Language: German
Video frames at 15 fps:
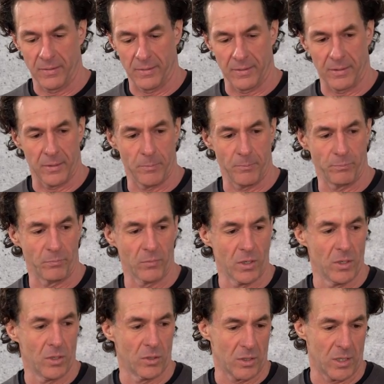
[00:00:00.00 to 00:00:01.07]
Ähm,
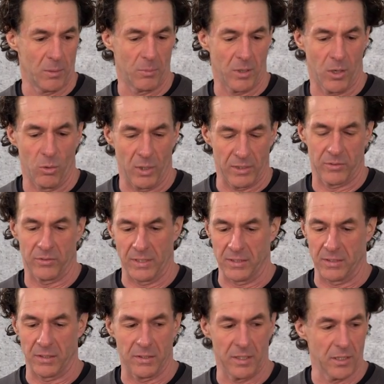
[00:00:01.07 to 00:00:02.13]
kann man auch als
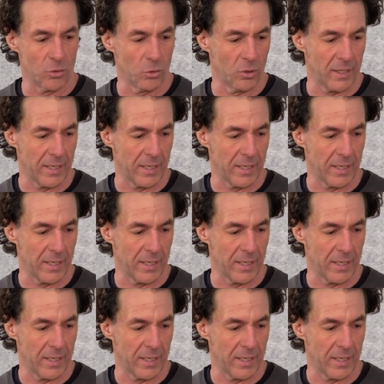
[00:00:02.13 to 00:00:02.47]
nette Deko